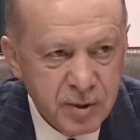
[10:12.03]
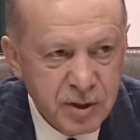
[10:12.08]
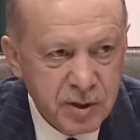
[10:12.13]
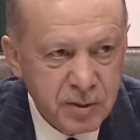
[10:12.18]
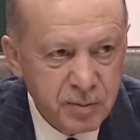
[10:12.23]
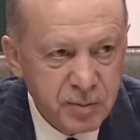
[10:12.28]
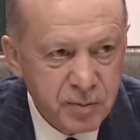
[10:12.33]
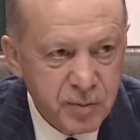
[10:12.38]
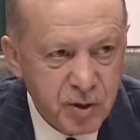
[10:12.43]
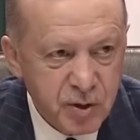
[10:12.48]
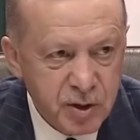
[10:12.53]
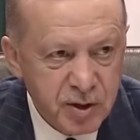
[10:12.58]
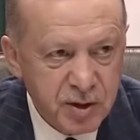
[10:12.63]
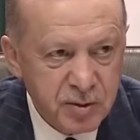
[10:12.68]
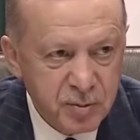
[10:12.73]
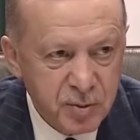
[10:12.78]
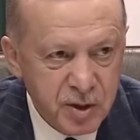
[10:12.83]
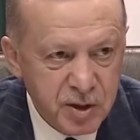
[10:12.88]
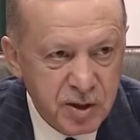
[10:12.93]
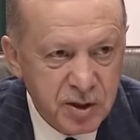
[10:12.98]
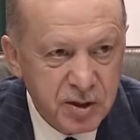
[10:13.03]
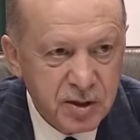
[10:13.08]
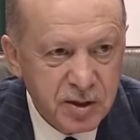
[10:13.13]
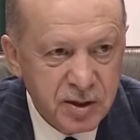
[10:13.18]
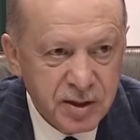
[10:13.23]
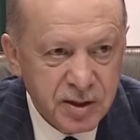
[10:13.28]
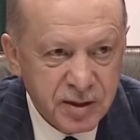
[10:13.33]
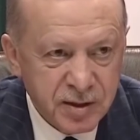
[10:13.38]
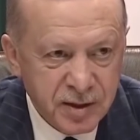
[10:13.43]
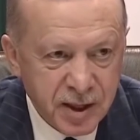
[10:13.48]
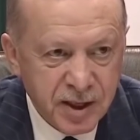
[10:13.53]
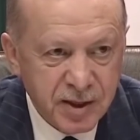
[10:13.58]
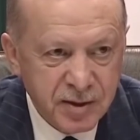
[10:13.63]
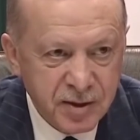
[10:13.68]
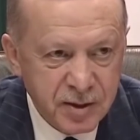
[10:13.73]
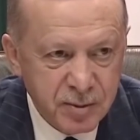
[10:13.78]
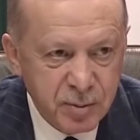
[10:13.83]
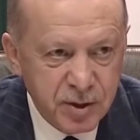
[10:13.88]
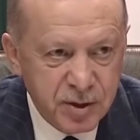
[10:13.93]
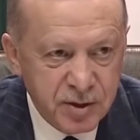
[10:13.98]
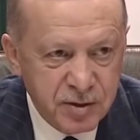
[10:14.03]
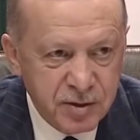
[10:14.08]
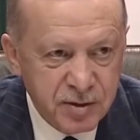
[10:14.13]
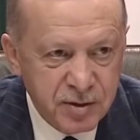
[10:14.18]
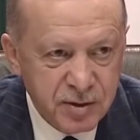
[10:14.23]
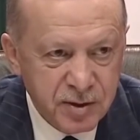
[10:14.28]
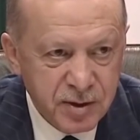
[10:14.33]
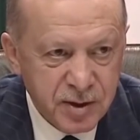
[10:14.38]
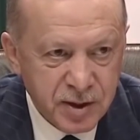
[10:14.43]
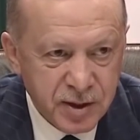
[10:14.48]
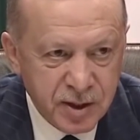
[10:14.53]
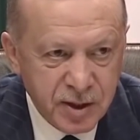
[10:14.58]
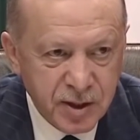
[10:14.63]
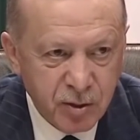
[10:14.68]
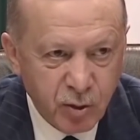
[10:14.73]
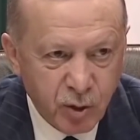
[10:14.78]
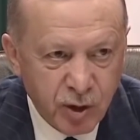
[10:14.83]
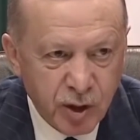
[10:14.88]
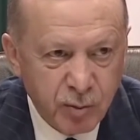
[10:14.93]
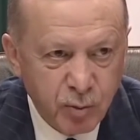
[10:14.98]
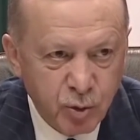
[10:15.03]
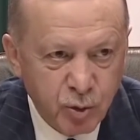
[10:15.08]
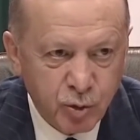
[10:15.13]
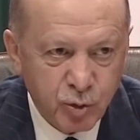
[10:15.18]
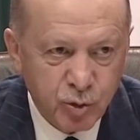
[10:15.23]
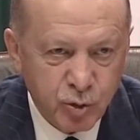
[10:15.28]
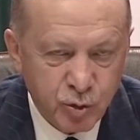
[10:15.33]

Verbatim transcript: bizim sırtımızı dayadığımız iki önemli